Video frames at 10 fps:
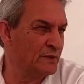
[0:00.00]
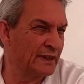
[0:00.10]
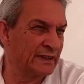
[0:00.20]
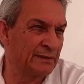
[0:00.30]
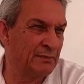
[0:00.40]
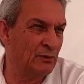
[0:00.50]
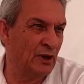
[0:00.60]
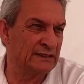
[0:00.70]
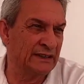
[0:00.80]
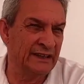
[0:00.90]
viernes
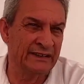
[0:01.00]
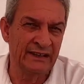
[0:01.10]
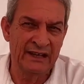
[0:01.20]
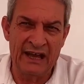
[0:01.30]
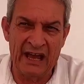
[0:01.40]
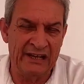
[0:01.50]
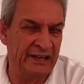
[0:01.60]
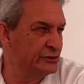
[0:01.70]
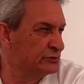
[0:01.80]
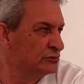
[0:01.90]
vamos a tener el
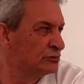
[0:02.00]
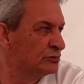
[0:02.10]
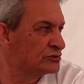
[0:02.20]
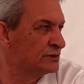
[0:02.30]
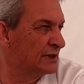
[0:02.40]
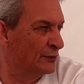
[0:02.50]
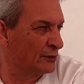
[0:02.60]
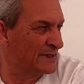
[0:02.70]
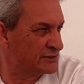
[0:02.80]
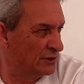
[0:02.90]
inicio de un curso de
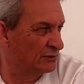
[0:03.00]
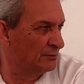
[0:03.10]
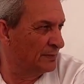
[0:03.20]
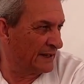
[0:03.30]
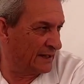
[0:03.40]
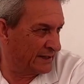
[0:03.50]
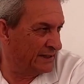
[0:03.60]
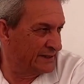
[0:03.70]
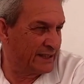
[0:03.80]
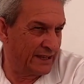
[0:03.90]
formación para la
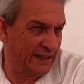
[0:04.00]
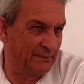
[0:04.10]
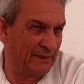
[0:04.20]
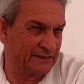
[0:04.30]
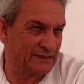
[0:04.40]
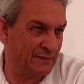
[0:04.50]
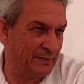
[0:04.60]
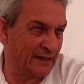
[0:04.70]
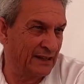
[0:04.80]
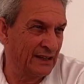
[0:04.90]
gente que quiera
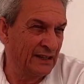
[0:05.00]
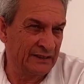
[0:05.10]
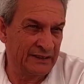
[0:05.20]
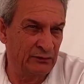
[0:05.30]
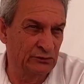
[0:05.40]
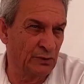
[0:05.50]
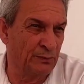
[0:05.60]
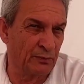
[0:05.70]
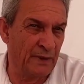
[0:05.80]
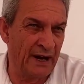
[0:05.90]
participar de Juntos
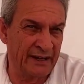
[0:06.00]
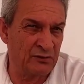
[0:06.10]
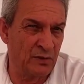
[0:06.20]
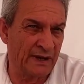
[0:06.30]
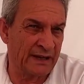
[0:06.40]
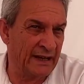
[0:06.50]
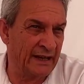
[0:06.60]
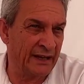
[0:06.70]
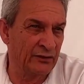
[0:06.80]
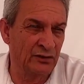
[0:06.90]
por Pájara y Nueva
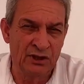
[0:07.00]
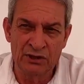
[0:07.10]
Canarias, ¿no?